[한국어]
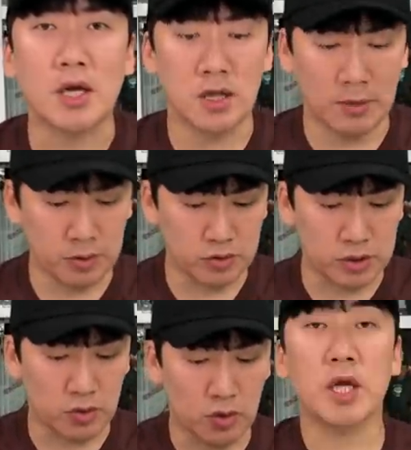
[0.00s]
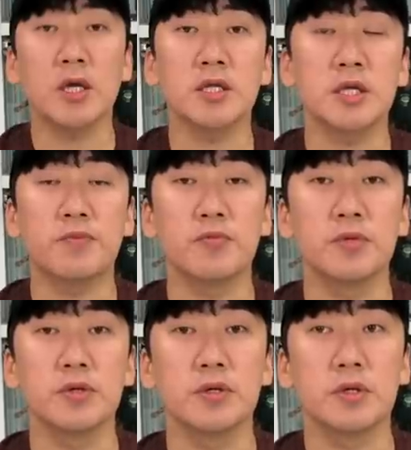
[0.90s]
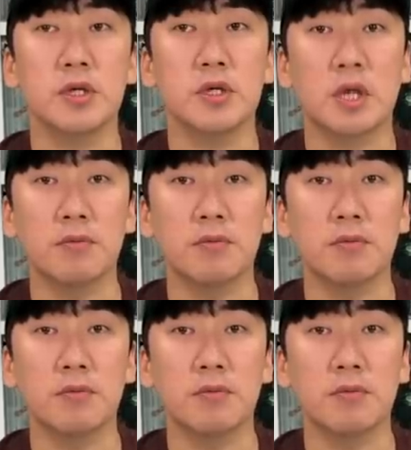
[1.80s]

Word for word: 댓글 남겨주시고 테크닉 제품들이